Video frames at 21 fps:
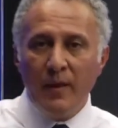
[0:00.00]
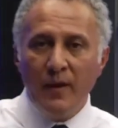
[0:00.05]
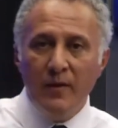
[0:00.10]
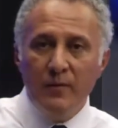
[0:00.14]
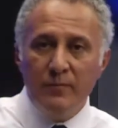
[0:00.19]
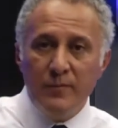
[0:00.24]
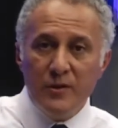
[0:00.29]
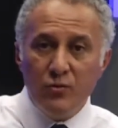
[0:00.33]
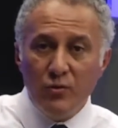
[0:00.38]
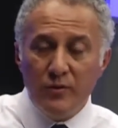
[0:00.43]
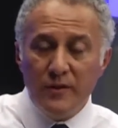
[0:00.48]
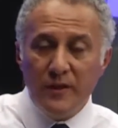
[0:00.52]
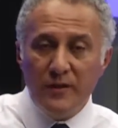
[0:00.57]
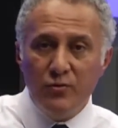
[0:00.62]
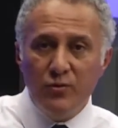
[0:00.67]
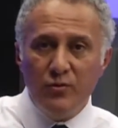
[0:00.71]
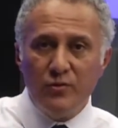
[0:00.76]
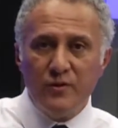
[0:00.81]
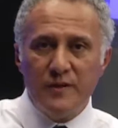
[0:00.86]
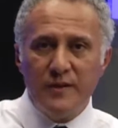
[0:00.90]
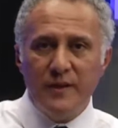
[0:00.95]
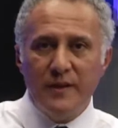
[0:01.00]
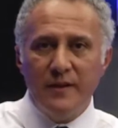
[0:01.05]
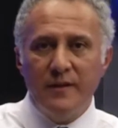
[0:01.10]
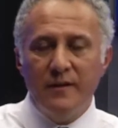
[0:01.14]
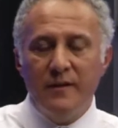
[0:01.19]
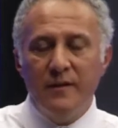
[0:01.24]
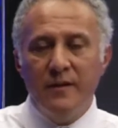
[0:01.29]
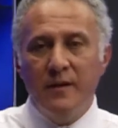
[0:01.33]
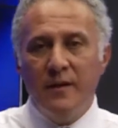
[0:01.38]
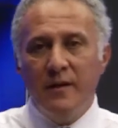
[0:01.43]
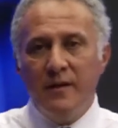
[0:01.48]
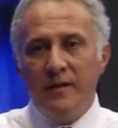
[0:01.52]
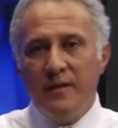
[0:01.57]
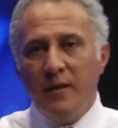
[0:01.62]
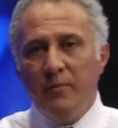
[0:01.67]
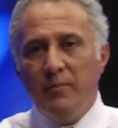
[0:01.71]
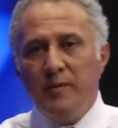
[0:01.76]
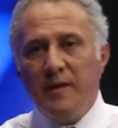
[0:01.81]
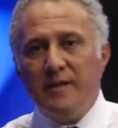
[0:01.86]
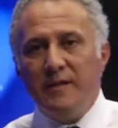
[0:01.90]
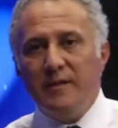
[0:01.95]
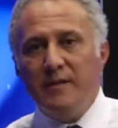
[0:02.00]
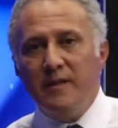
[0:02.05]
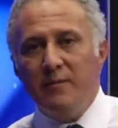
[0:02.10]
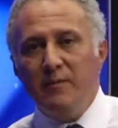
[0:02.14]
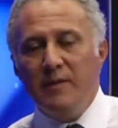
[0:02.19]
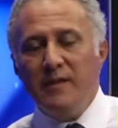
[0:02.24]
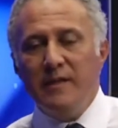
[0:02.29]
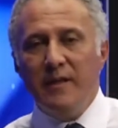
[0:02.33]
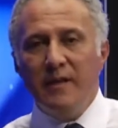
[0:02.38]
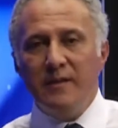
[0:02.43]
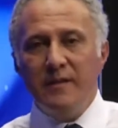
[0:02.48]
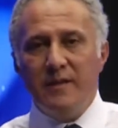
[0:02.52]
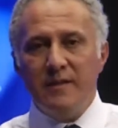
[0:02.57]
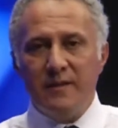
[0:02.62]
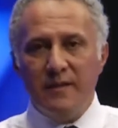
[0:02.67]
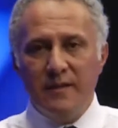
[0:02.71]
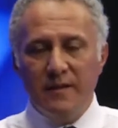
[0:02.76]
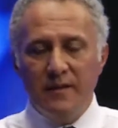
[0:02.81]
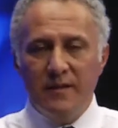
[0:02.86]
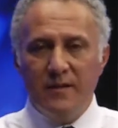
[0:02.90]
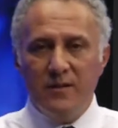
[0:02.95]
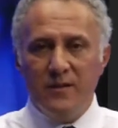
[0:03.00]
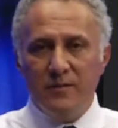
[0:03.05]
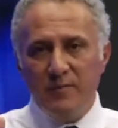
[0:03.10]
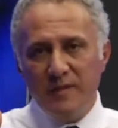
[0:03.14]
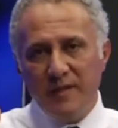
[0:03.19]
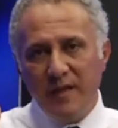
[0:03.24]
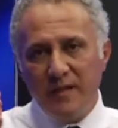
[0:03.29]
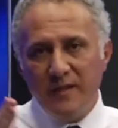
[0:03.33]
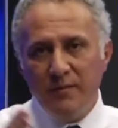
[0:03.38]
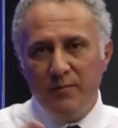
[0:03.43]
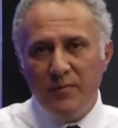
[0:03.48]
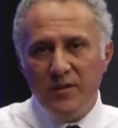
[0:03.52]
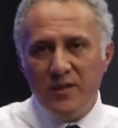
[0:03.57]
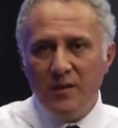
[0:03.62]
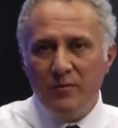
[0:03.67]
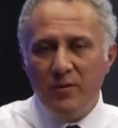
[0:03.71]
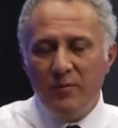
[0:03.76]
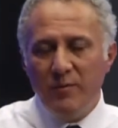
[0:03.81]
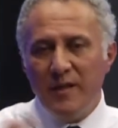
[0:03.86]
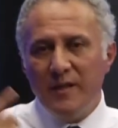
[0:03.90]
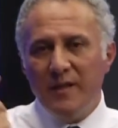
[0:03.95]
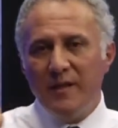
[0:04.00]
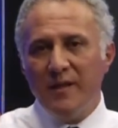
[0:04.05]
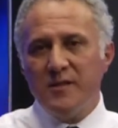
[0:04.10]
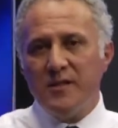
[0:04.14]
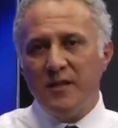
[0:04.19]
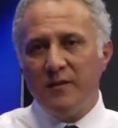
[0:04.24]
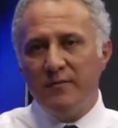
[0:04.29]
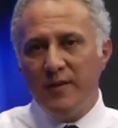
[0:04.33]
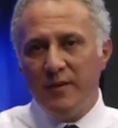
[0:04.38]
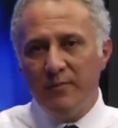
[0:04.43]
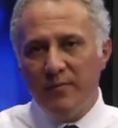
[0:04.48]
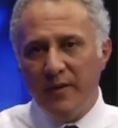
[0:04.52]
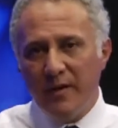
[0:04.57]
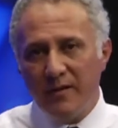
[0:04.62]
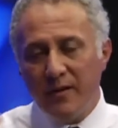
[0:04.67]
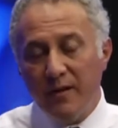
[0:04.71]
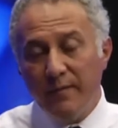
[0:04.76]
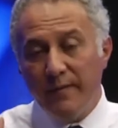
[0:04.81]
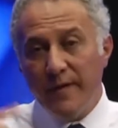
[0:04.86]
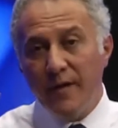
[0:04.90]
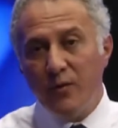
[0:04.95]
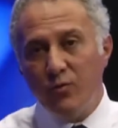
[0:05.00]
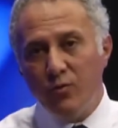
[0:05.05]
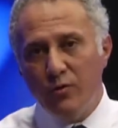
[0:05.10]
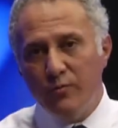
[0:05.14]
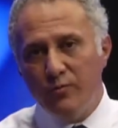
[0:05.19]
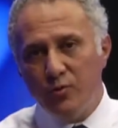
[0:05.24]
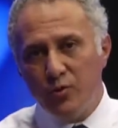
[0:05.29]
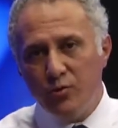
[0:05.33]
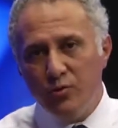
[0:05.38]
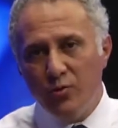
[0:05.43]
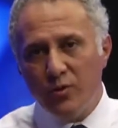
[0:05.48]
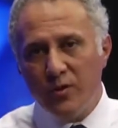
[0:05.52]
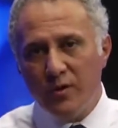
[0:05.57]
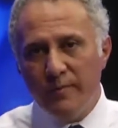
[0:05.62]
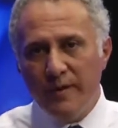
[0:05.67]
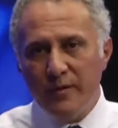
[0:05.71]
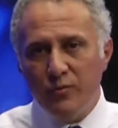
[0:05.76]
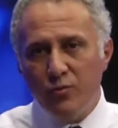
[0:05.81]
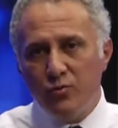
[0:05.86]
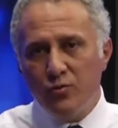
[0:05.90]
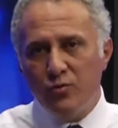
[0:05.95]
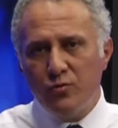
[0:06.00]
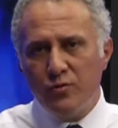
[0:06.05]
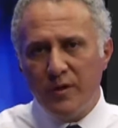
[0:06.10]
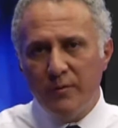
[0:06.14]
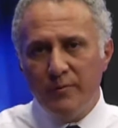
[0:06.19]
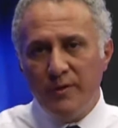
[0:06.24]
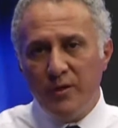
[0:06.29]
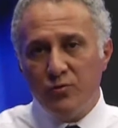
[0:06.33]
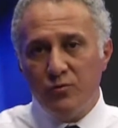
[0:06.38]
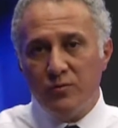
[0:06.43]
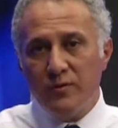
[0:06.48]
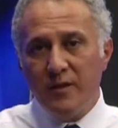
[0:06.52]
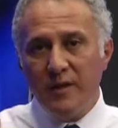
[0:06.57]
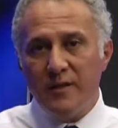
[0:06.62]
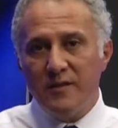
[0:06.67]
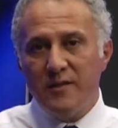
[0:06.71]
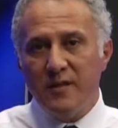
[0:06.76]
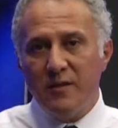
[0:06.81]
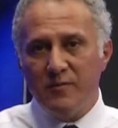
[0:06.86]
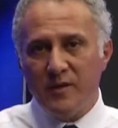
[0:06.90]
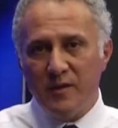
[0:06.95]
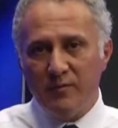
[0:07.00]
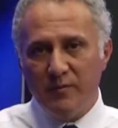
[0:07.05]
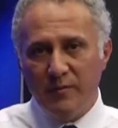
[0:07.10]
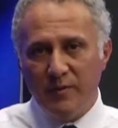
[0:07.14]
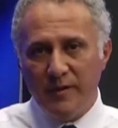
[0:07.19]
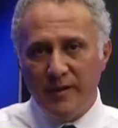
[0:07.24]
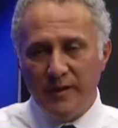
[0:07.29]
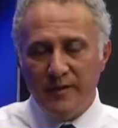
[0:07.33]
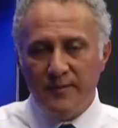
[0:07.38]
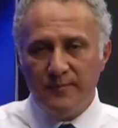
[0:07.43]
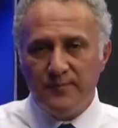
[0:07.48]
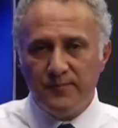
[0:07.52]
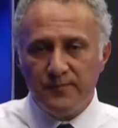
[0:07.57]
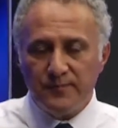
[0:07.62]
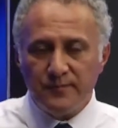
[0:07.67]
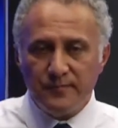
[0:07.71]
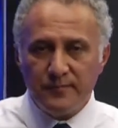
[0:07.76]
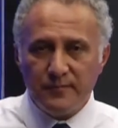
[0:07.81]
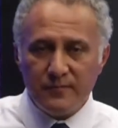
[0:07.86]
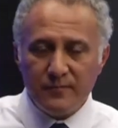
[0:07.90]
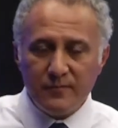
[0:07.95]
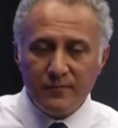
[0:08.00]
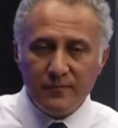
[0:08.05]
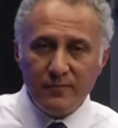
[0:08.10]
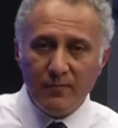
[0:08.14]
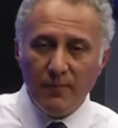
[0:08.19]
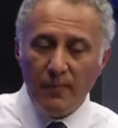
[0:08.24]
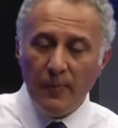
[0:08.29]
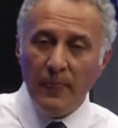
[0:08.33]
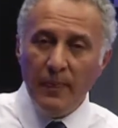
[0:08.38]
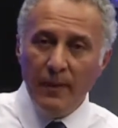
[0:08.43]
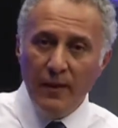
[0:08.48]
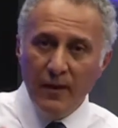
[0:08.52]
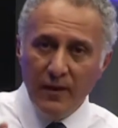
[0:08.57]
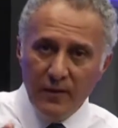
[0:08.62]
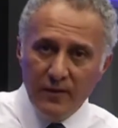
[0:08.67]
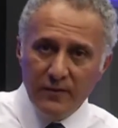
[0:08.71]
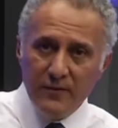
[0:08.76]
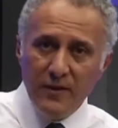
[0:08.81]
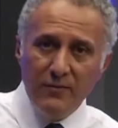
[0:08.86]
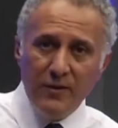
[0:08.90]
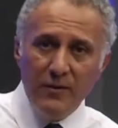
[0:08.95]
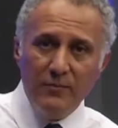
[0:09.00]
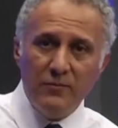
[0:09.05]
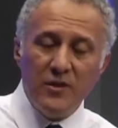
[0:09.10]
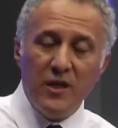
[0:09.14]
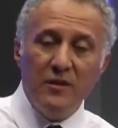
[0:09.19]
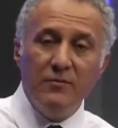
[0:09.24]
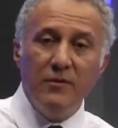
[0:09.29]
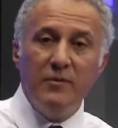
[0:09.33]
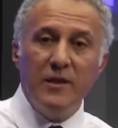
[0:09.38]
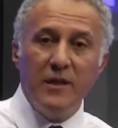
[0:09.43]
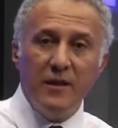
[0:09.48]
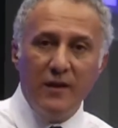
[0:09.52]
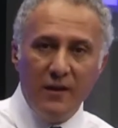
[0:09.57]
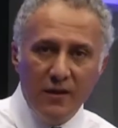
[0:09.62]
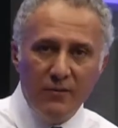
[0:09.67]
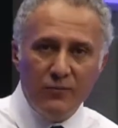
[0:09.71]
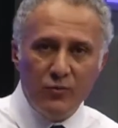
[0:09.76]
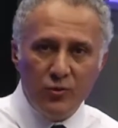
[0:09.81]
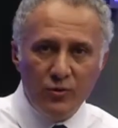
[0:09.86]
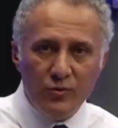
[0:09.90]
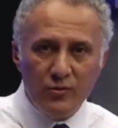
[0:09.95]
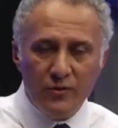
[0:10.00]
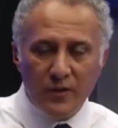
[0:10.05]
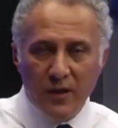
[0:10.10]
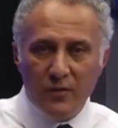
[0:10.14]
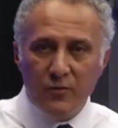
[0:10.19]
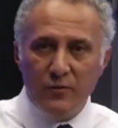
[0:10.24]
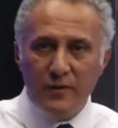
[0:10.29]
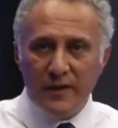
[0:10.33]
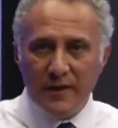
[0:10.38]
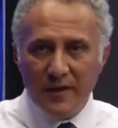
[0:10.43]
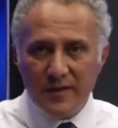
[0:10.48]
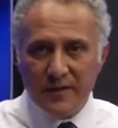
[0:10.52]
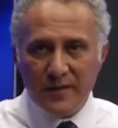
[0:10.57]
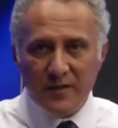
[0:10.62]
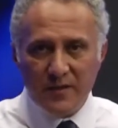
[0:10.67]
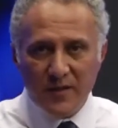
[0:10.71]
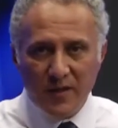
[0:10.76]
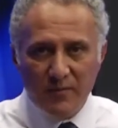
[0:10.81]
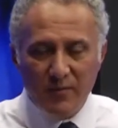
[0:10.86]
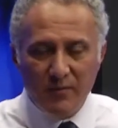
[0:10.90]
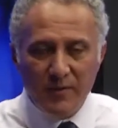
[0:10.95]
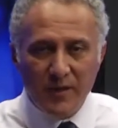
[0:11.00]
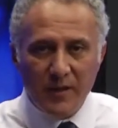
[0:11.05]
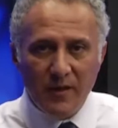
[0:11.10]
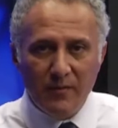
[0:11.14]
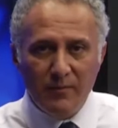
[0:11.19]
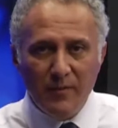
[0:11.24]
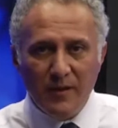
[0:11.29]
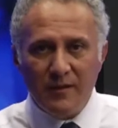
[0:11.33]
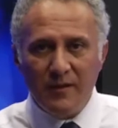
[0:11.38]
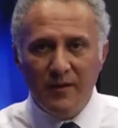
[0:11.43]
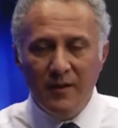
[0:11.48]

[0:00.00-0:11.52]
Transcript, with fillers: Biz orada diyoruz ki yapılan indirimin iadesi. Şimdi zaten bir cayma bedeli alacak firma. Kafaya koymuş. Diyor ki ben 300 lira 500 lira alacağım cayma bedeli. Tamam cayma bedeli alamıyor. Kanunen yasak cayma bedeli almak.